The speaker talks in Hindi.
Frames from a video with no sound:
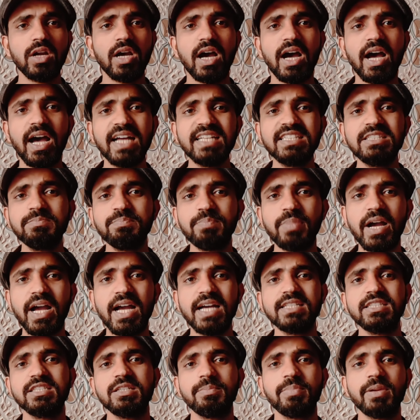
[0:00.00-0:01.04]
आज
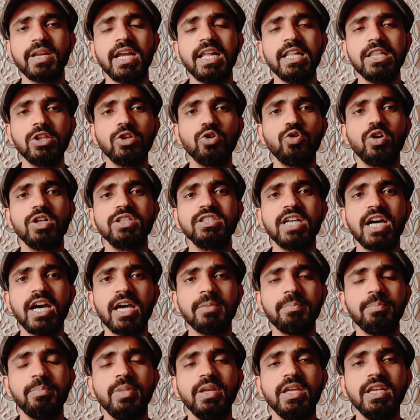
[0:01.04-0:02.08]
पाँच अप्रैल
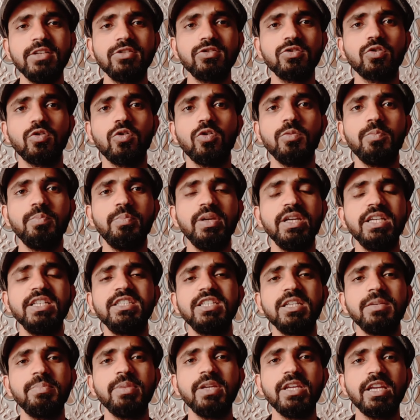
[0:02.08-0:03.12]
2020 को
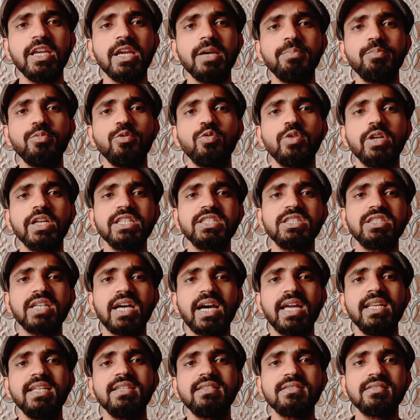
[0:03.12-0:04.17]
बीजेपी के पूरे
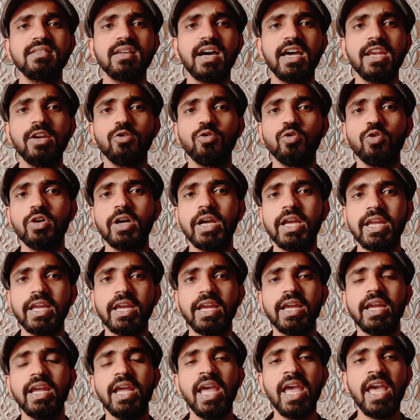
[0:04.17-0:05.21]
40 साल हो गए
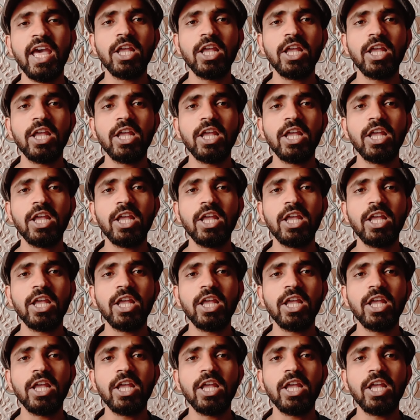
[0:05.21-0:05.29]
हैं